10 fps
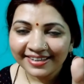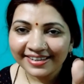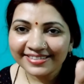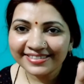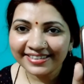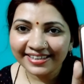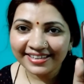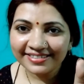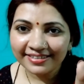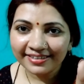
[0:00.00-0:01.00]
इस
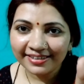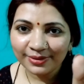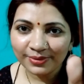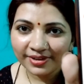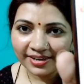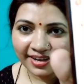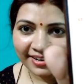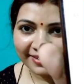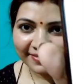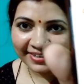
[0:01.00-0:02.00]
तरीके से रेडी होकर
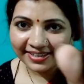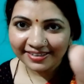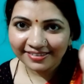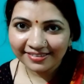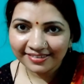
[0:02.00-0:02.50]
आने वाला है